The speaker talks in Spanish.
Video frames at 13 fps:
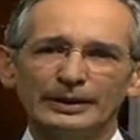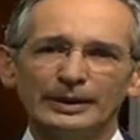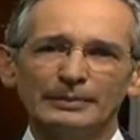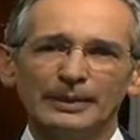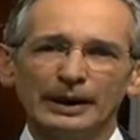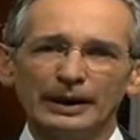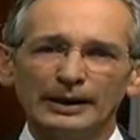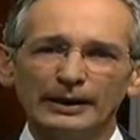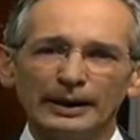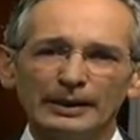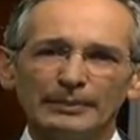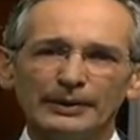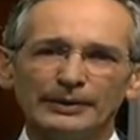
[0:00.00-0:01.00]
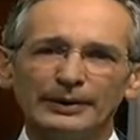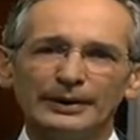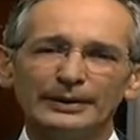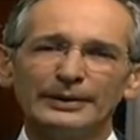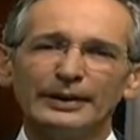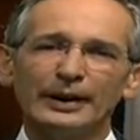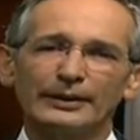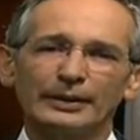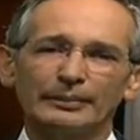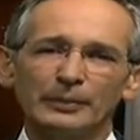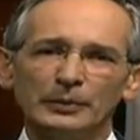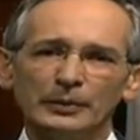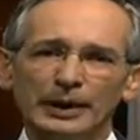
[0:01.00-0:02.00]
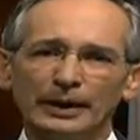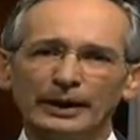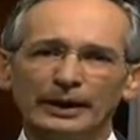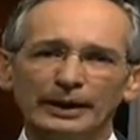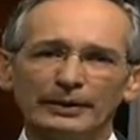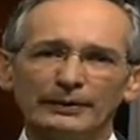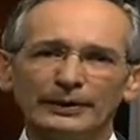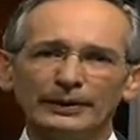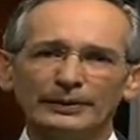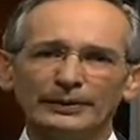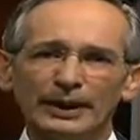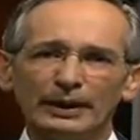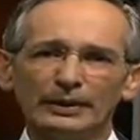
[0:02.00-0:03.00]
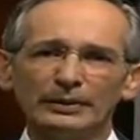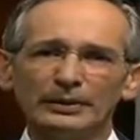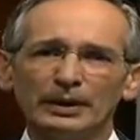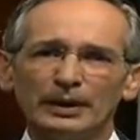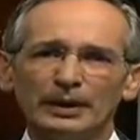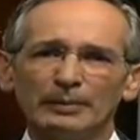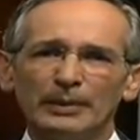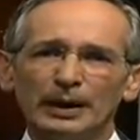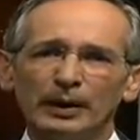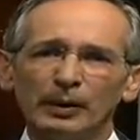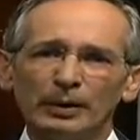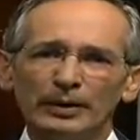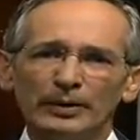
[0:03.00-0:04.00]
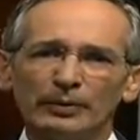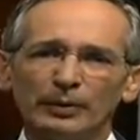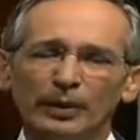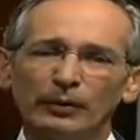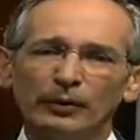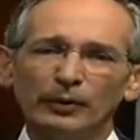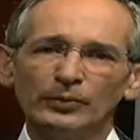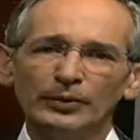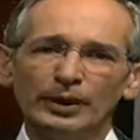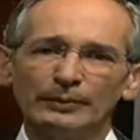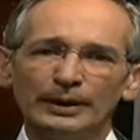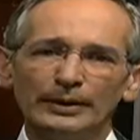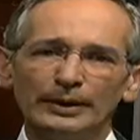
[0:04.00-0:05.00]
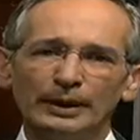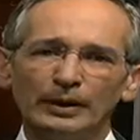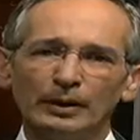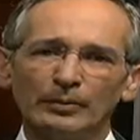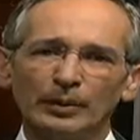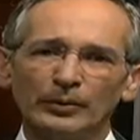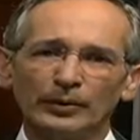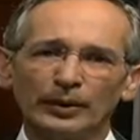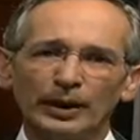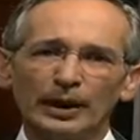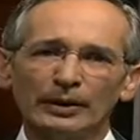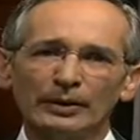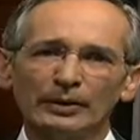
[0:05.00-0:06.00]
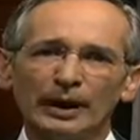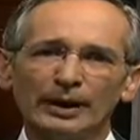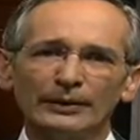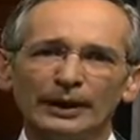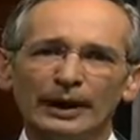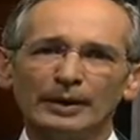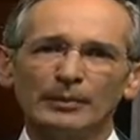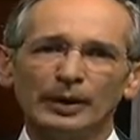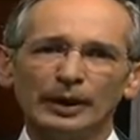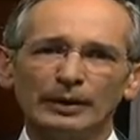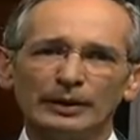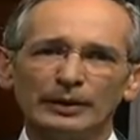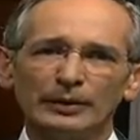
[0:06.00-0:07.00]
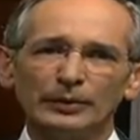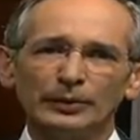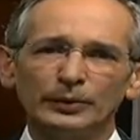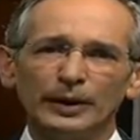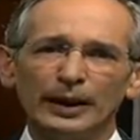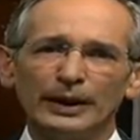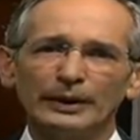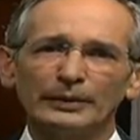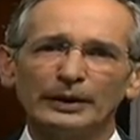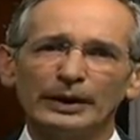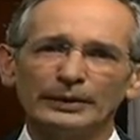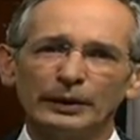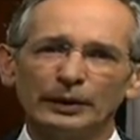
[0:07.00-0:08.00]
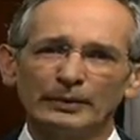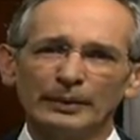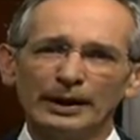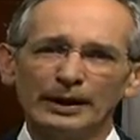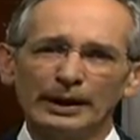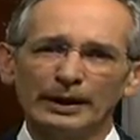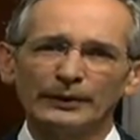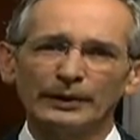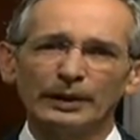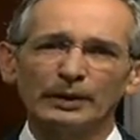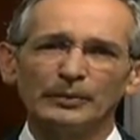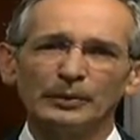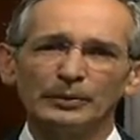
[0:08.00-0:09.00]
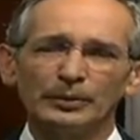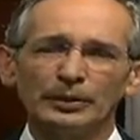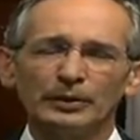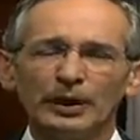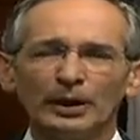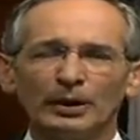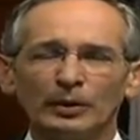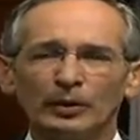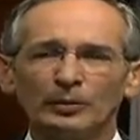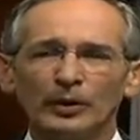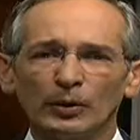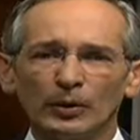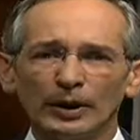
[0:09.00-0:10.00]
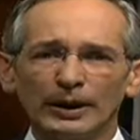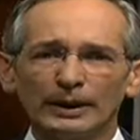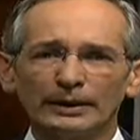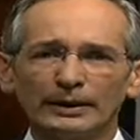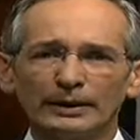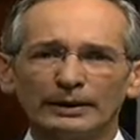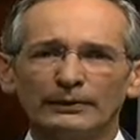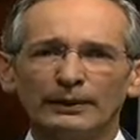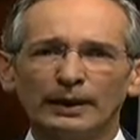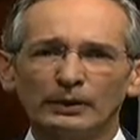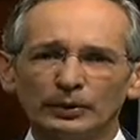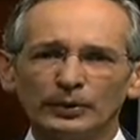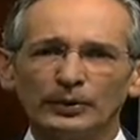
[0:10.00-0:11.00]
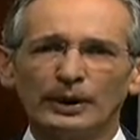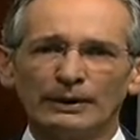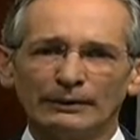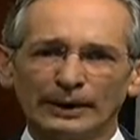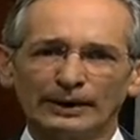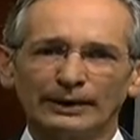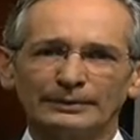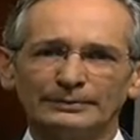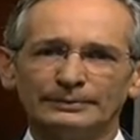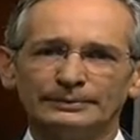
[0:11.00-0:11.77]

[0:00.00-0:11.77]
y en mi calidad de presidente de la República y jefe de Estado, me encuentro profundamente conmocionado ante la muerte de un ciudadano latinoamericano y del mundo como lo era Facundo Cabral.